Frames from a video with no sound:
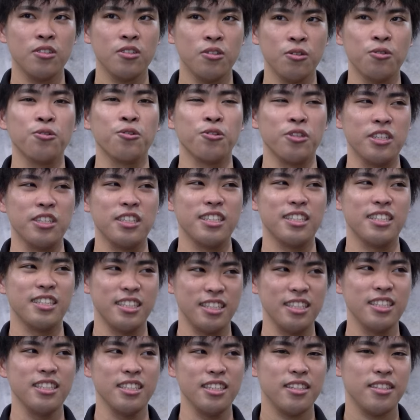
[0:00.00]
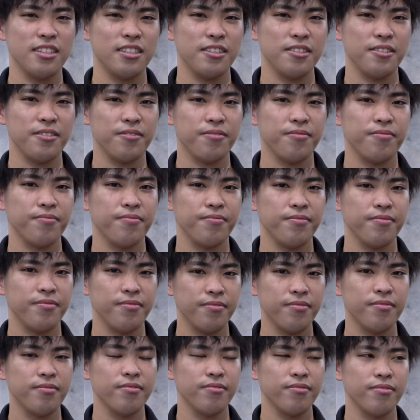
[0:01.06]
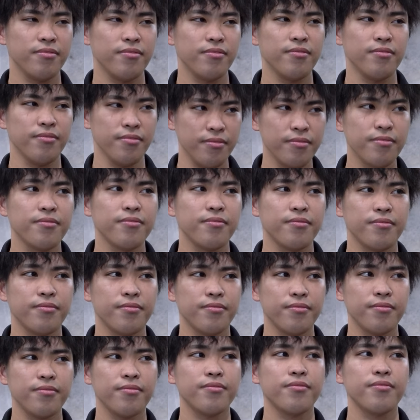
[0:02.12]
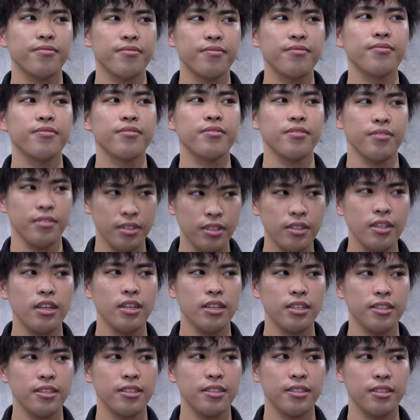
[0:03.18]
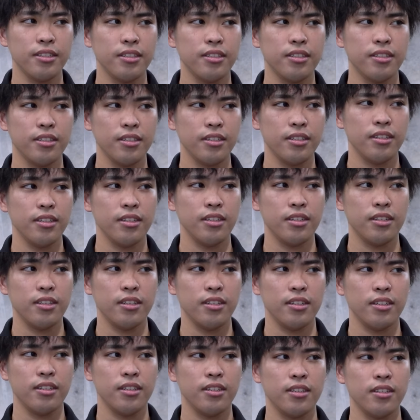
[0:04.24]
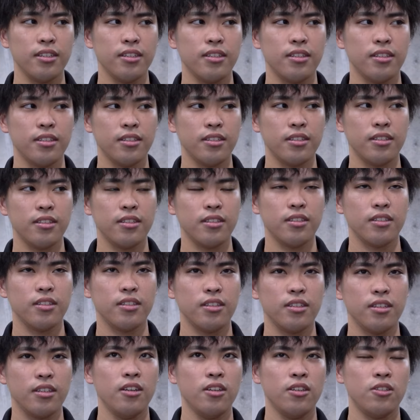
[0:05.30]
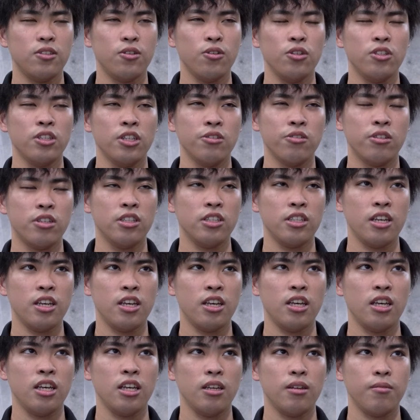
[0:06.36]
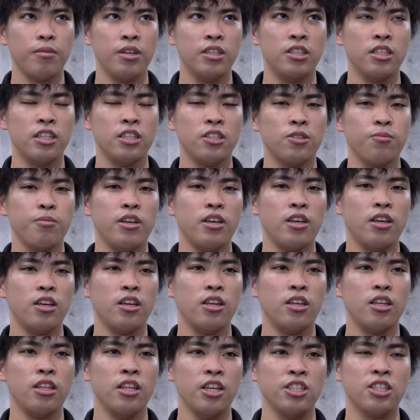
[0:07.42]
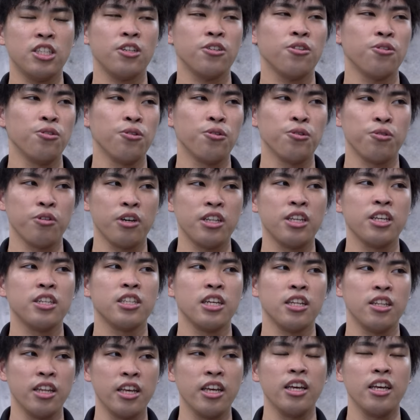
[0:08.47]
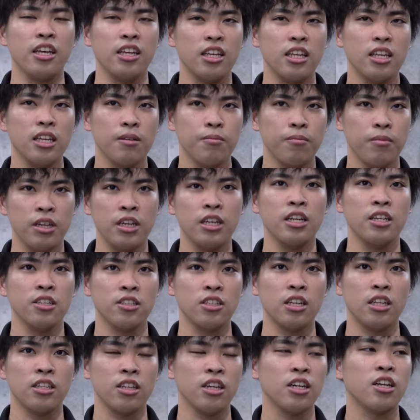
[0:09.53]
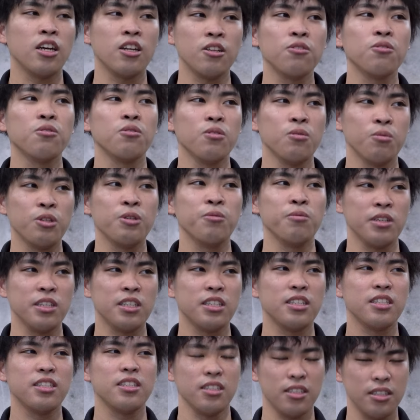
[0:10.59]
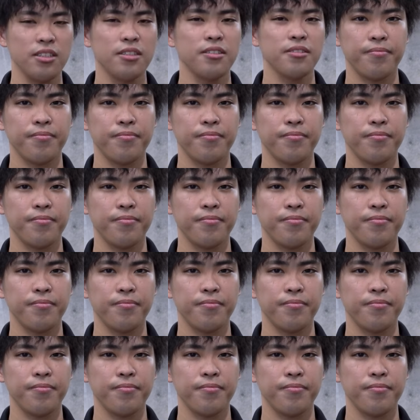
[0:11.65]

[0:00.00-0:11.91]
ところです。前回が復帰戦一場所走られましたけど、そのあたり感触どうでした？そうですね。復帰戦1レース目で1着取ることができたんで。いいレースだったかなと思ってます。